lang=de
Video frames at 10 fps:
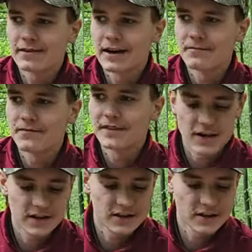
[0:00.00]
werden.
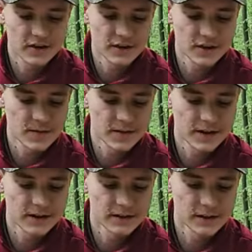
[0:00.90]
Werde ich ja heute nicht mehr
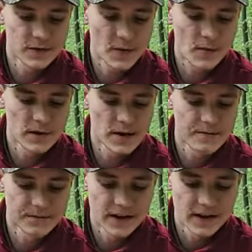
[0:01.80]
trinken, nicht mehr
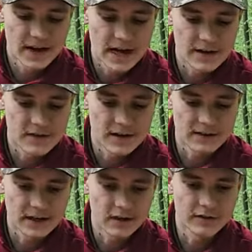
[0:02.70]
probieren. Aber
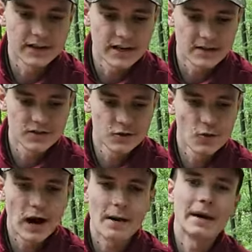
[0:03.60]
dann auf der nächsten
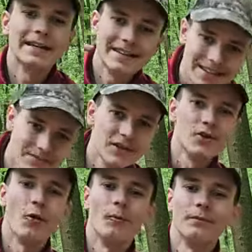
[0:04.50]
Tour, aber in diesem Video.